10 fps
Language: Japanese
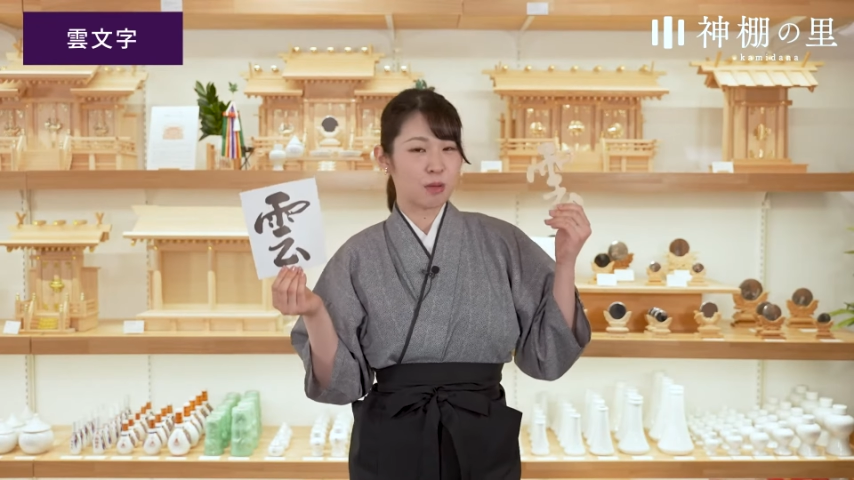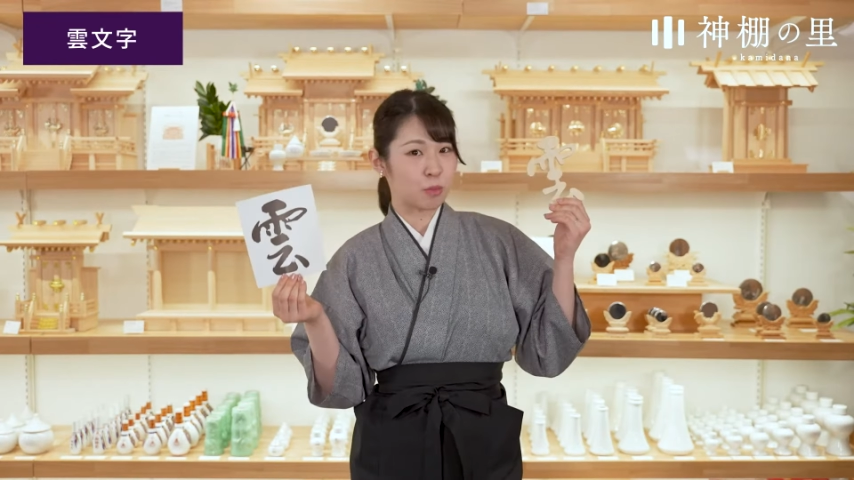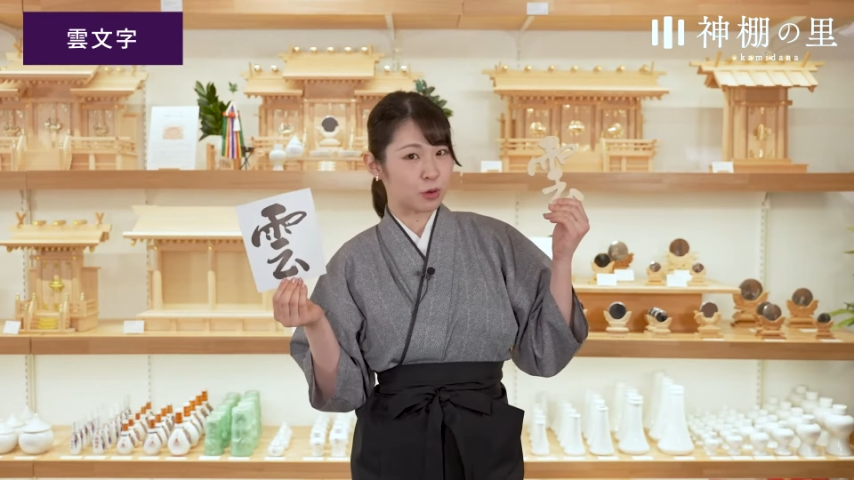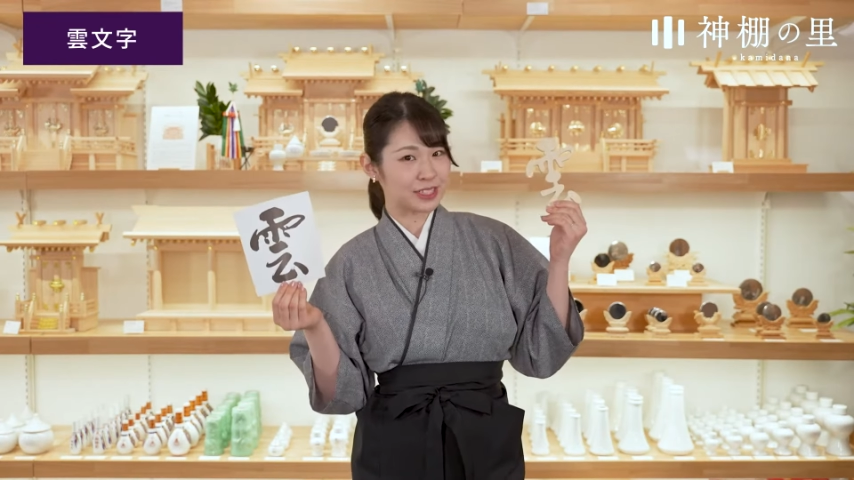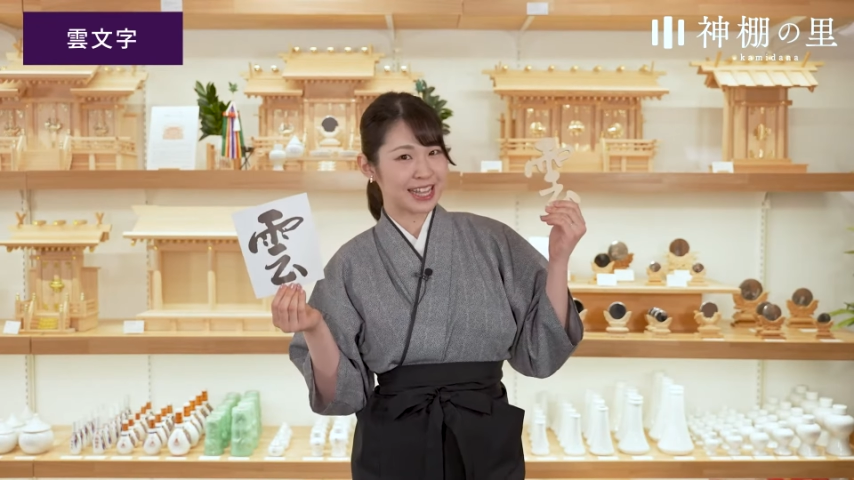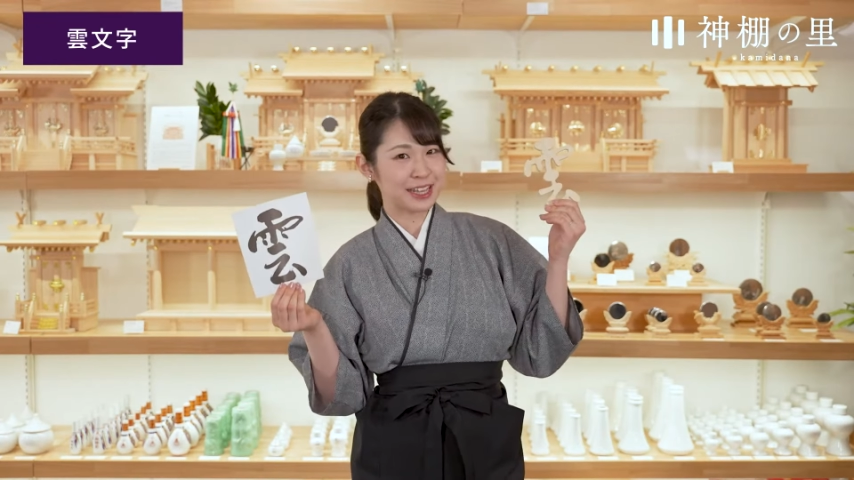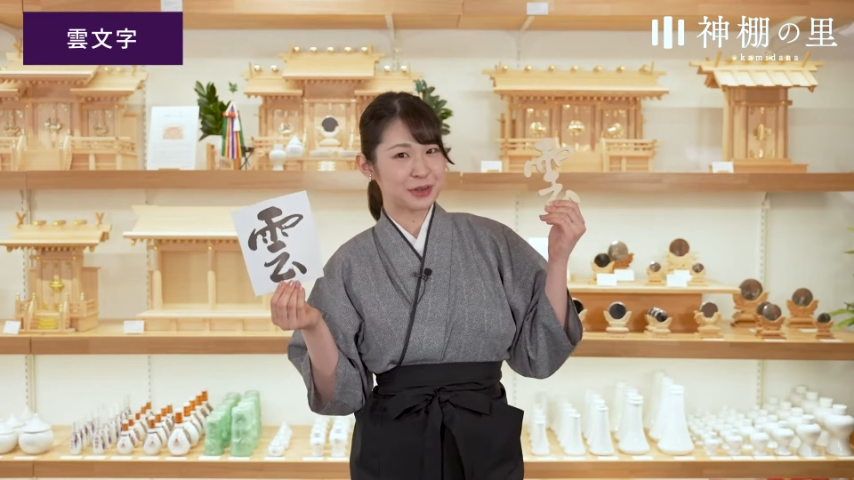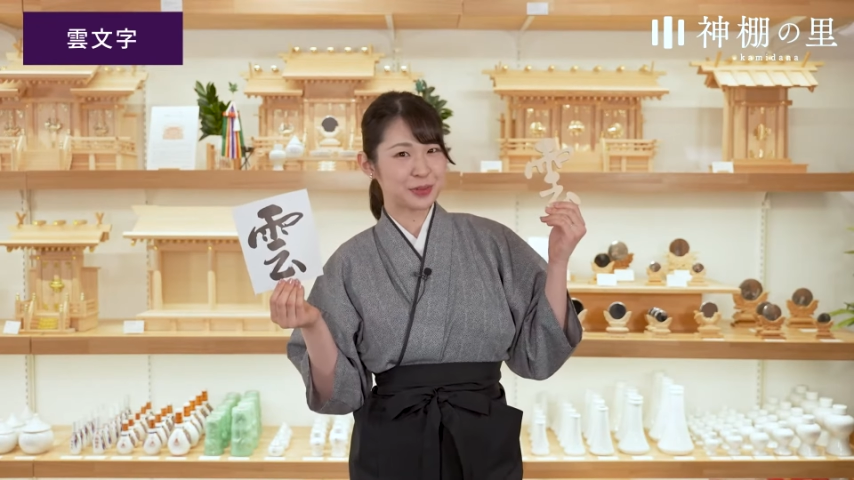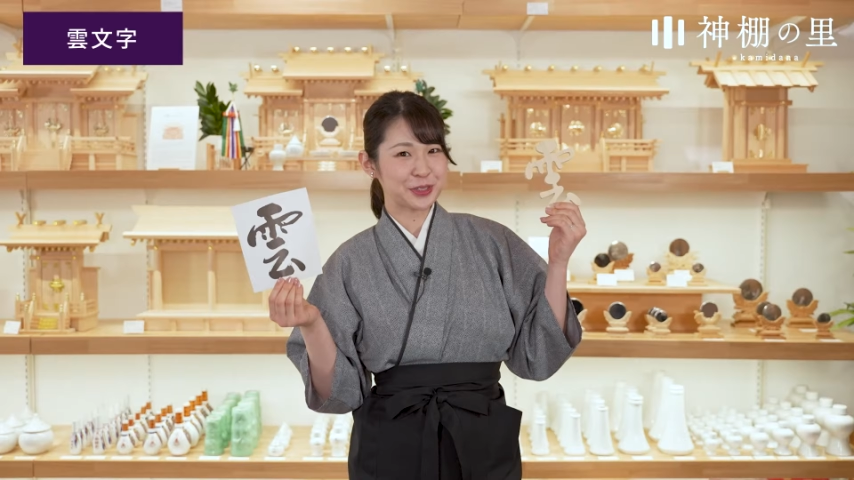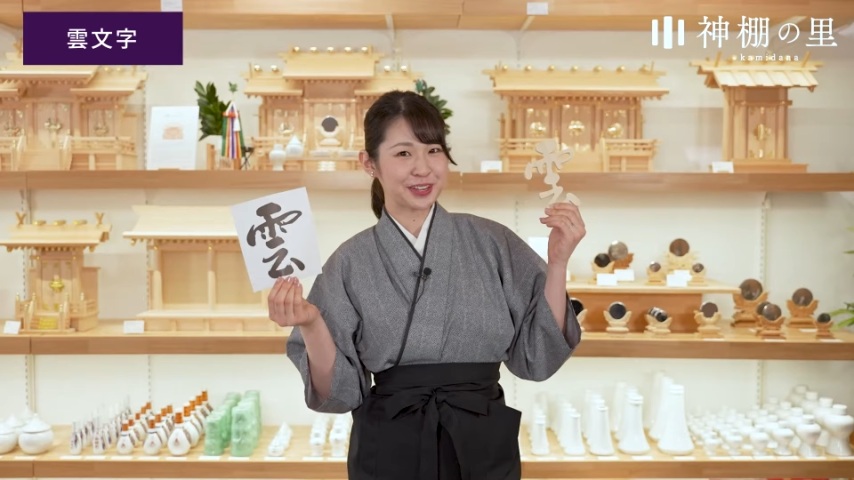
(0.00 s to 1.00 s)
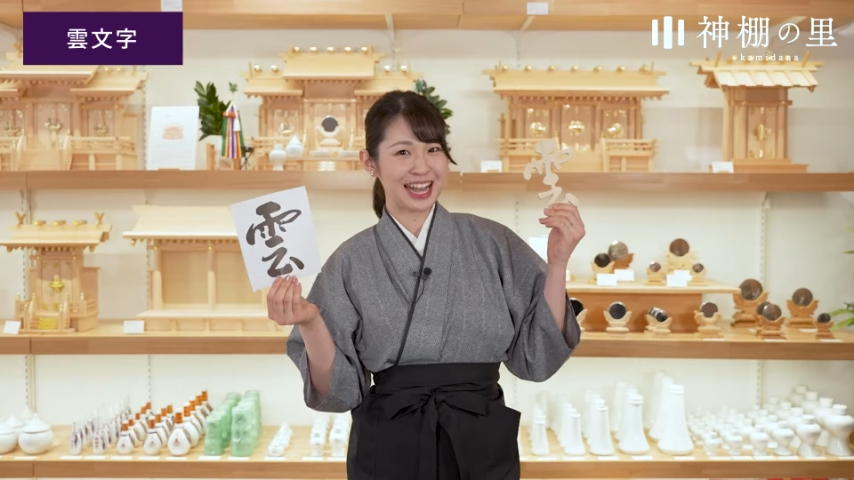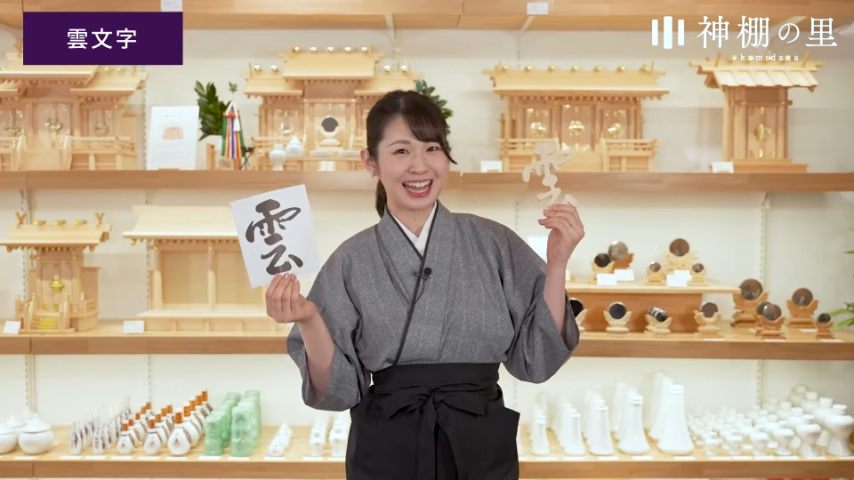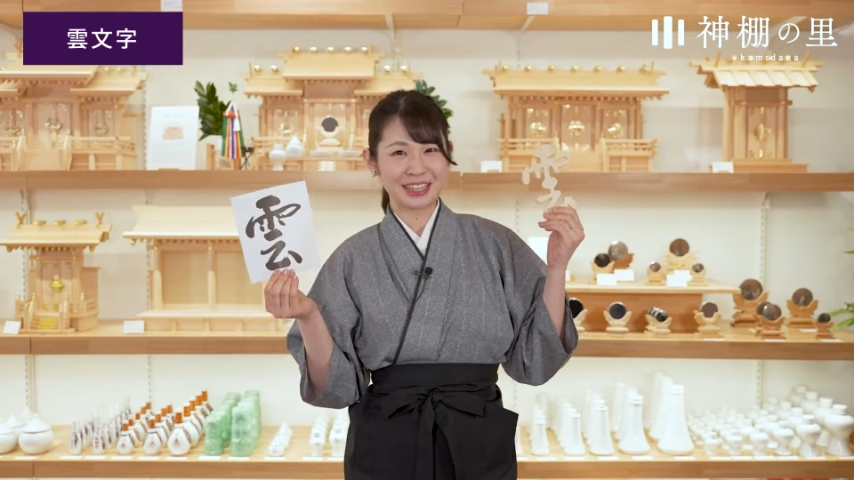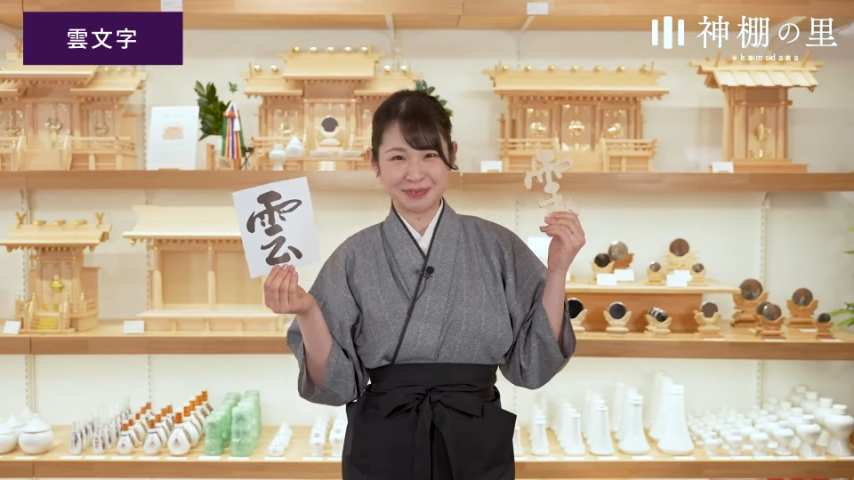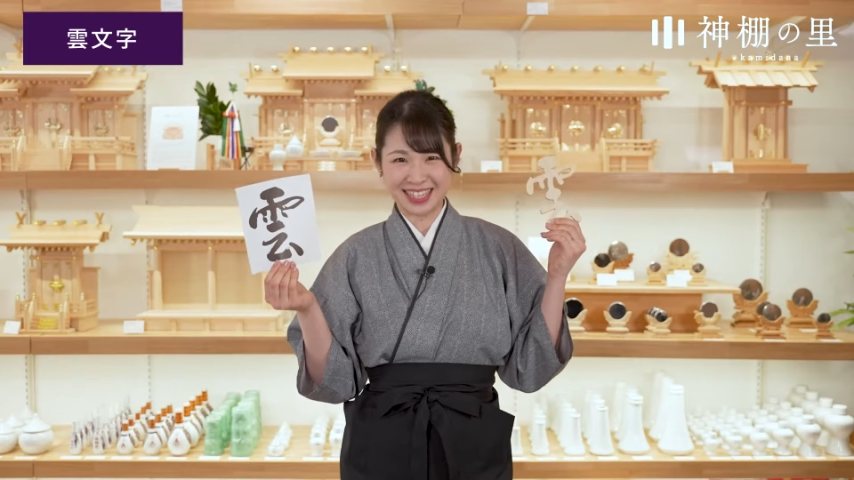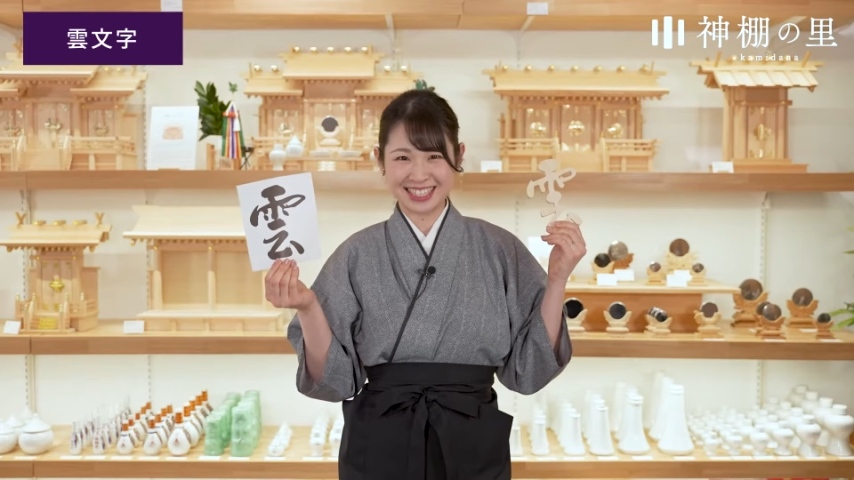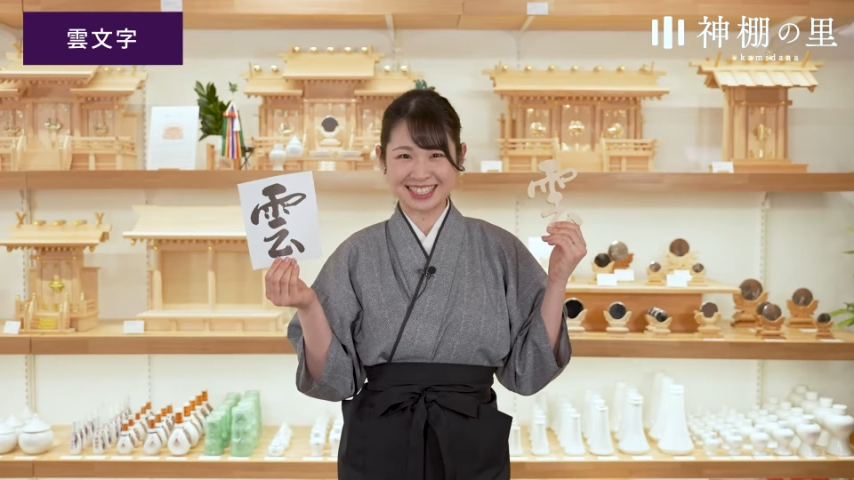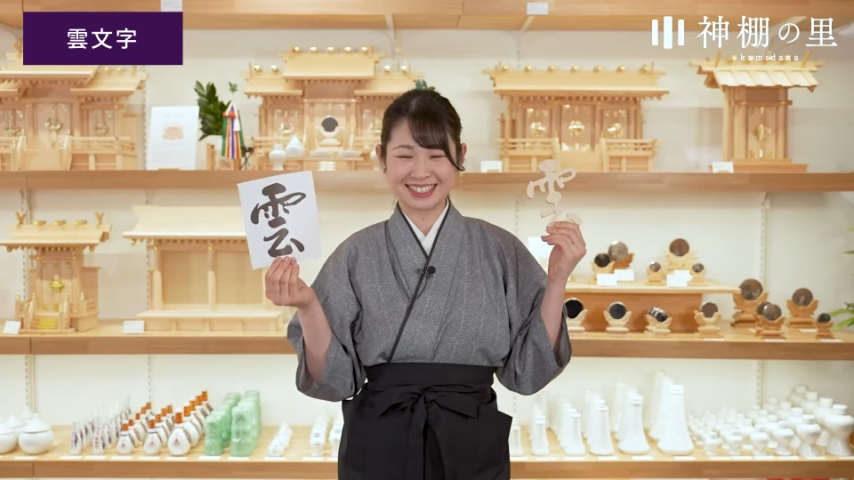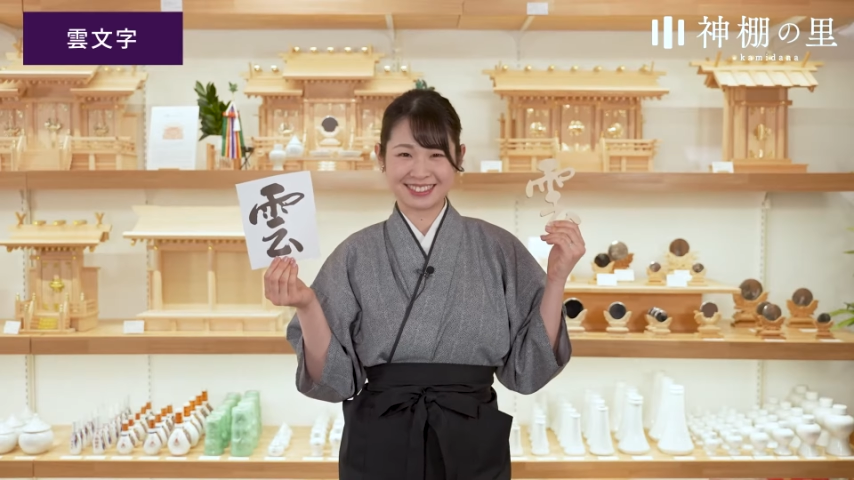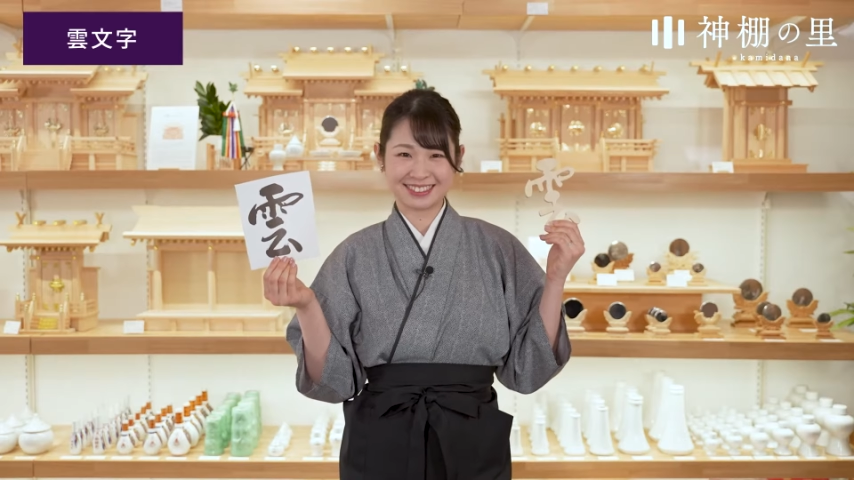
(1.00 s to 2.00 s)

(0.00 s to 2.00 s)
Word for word: 木製のものがあります